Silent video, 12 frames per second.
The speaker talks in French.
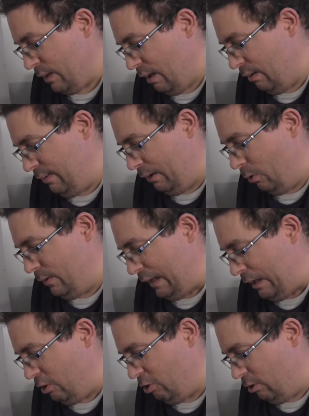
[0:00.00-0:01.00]
ainsi que
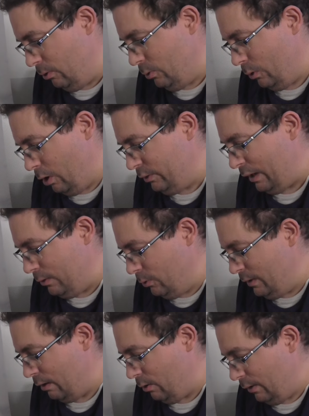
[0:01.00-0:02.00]
dirigeant de grandes
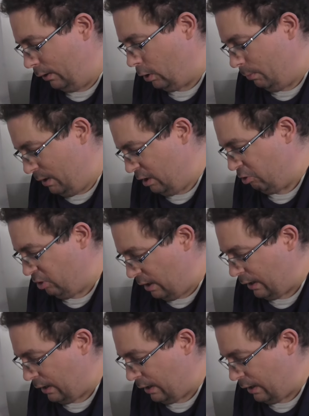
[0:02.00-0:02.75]
radios nationales comme Énergie,